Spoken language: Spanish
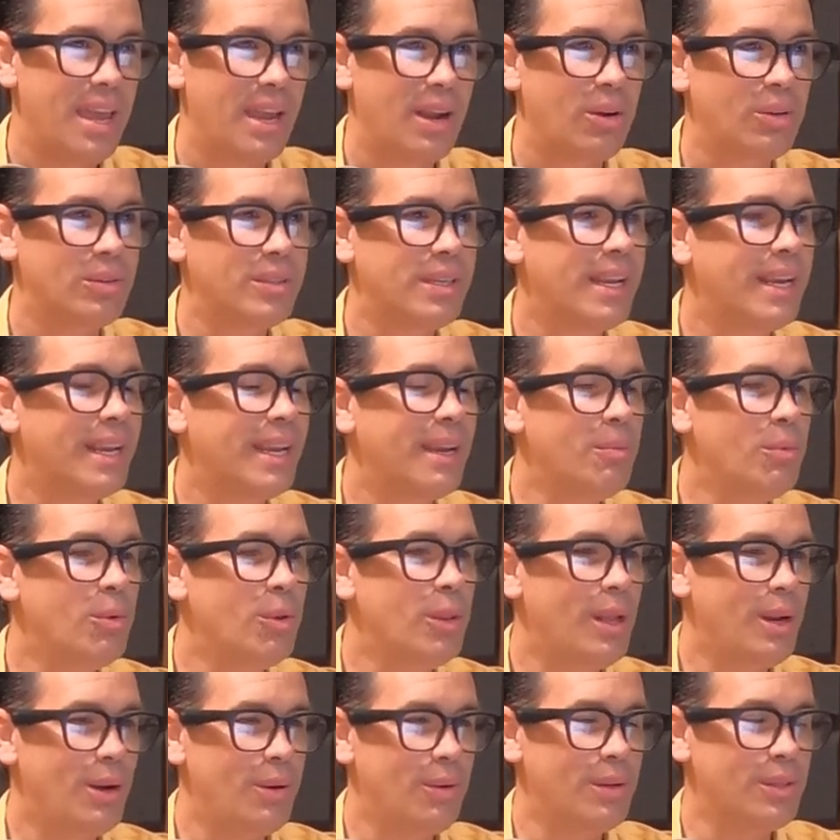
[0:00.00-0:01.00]
José, ¿qué
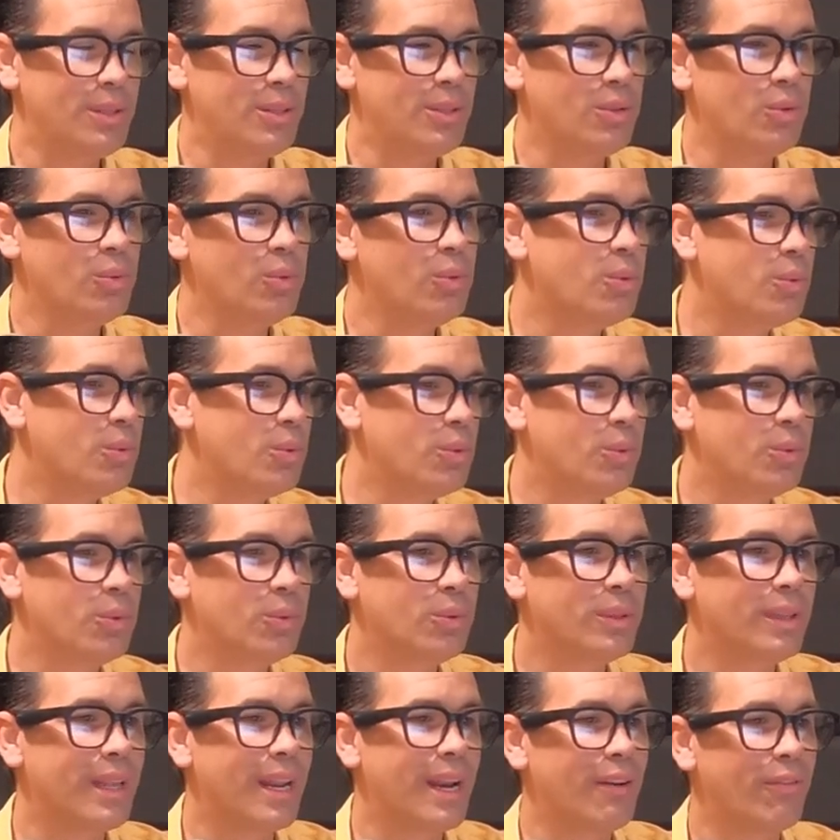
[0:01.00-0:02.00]
modelo es
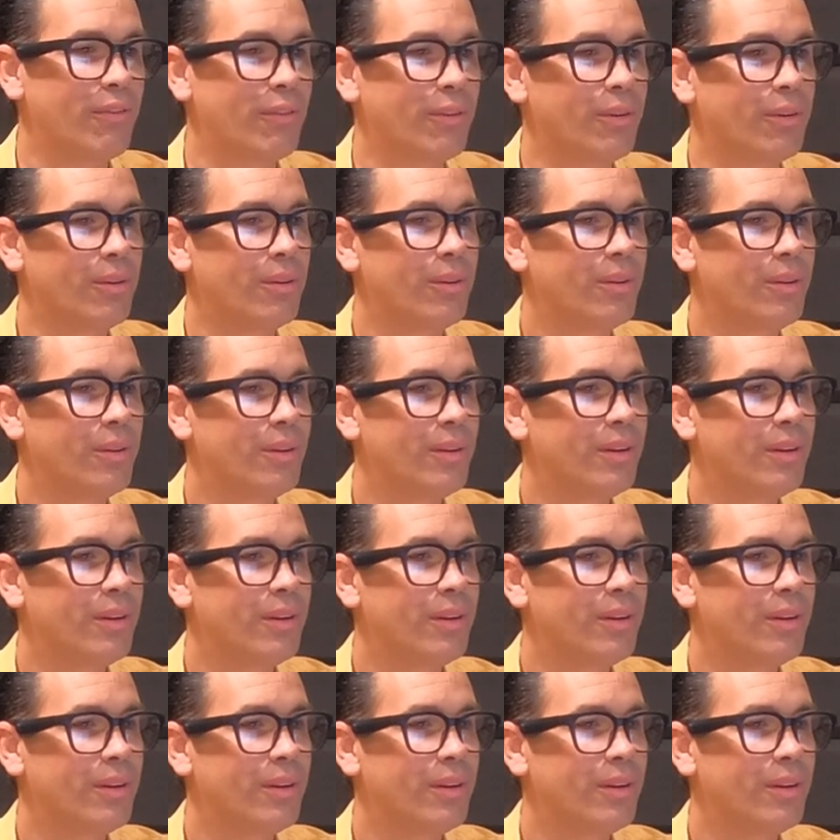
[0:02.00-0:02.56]
tu teléfono?